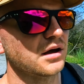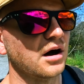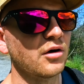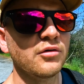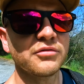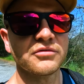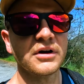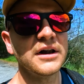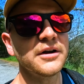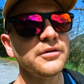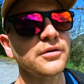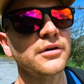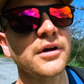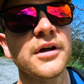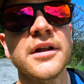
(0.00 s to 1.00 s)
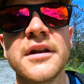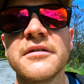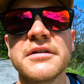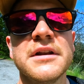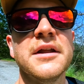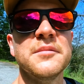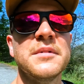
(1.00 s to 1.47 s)
Aufwaldung,
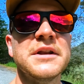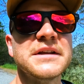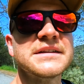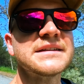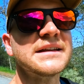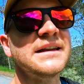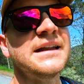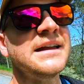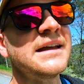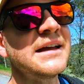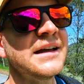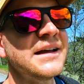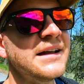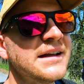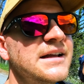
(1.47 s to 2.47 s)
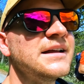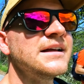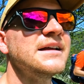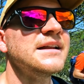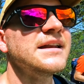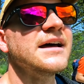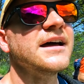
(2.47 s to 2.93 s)
wie nennt man das denn?
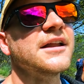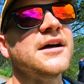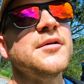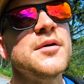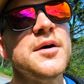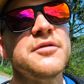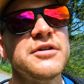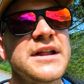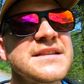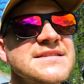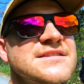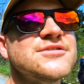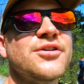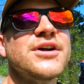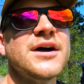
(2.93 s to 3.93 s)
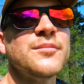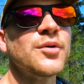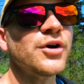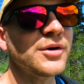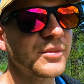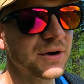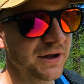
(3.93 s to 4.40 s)
Naja, Pflanzen neuer
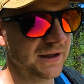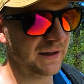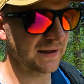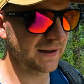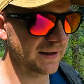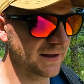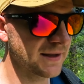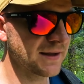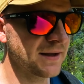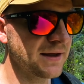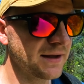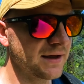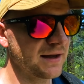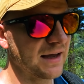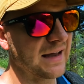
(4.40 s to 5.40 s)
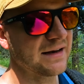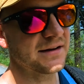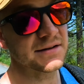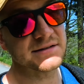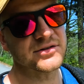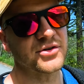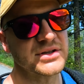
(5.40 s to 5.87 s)
Bäume
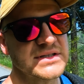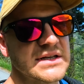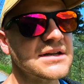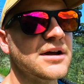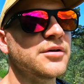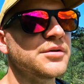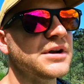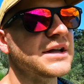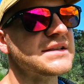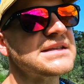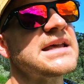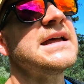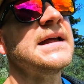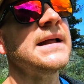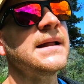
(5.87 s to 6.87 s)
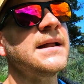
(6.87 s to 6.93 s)
Ende des 19. Jahrhunderts.